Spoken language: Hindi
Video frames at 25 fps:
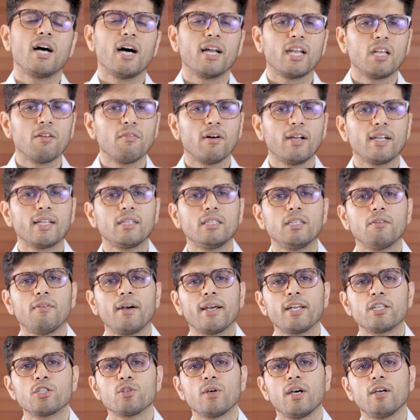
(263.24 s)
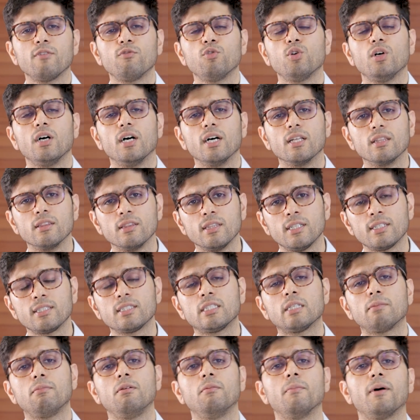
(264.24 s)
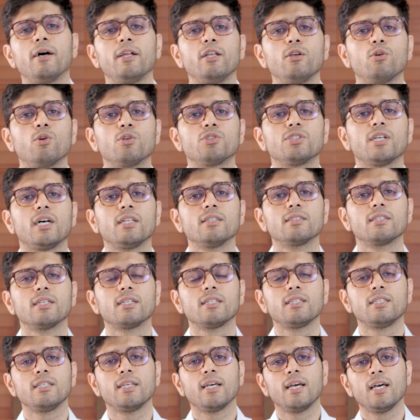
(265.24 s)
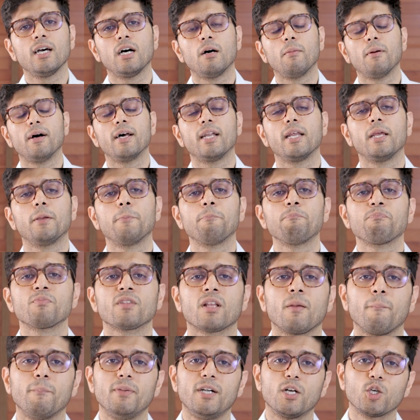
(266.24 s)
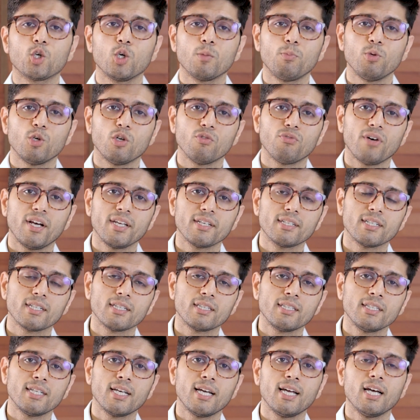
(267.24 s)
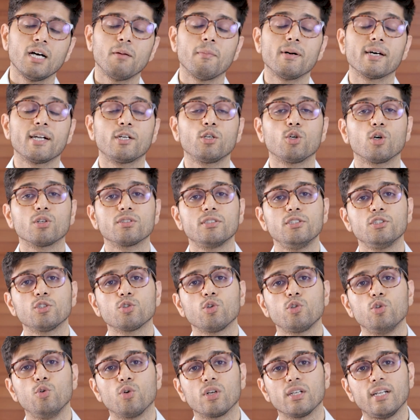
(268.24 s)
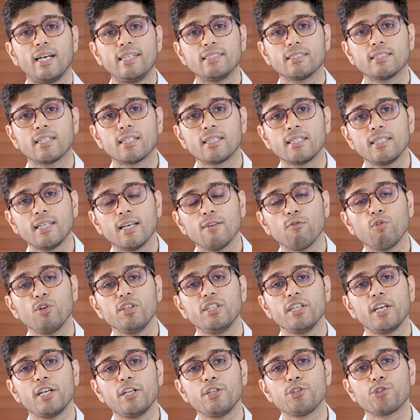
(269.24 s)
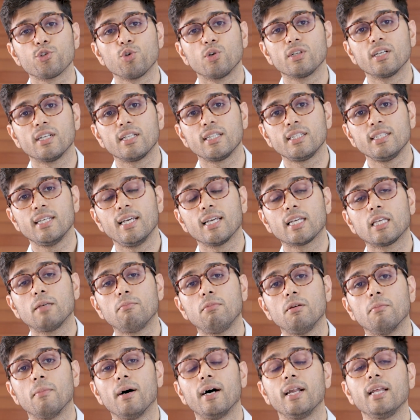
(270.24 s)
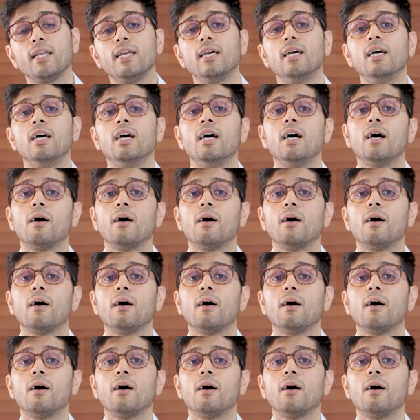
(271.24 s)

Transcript: खाने वाली दवाई जो है वो अंदर से बीमारी को शांत करती है हमारे ब्लड को प्योरीफाई करती है हमारे टॉक्सिन्स को न्यूट्रलाइज करती है वो ये इंश्योर करती है कि बीमारी